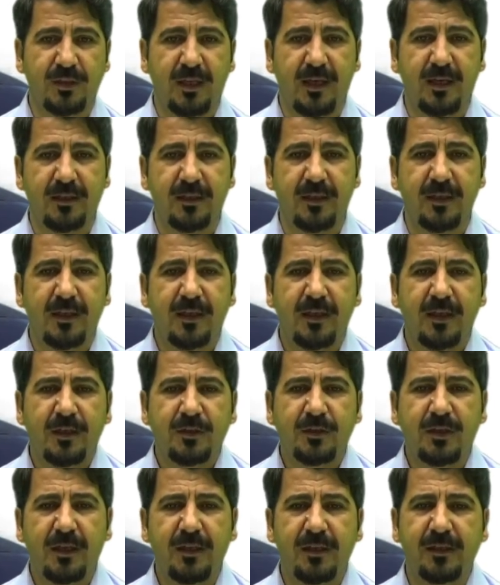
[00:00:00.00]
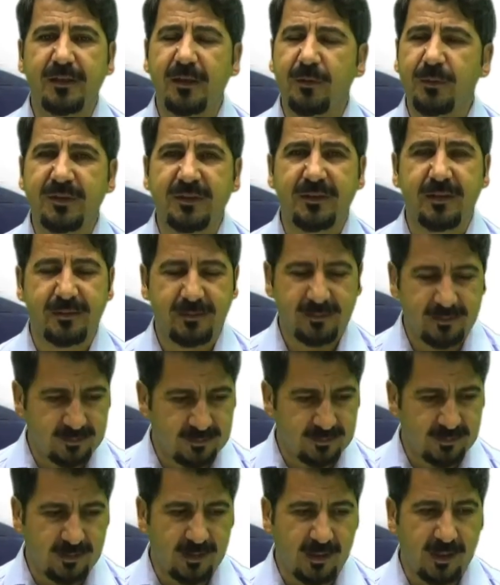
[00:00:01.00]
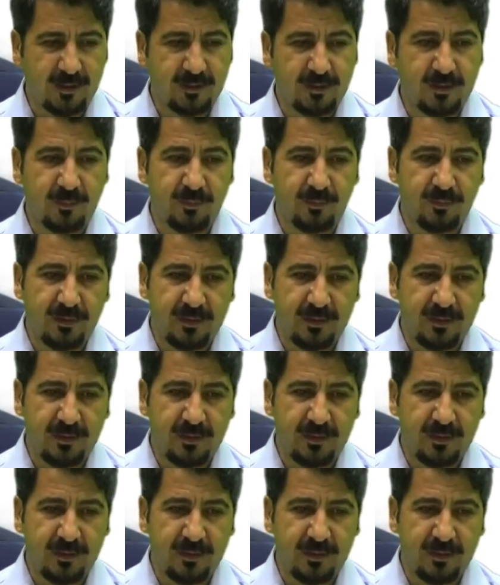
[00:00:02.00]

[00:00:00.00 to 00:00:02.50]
Yani şehirde bir sessizlik hakim,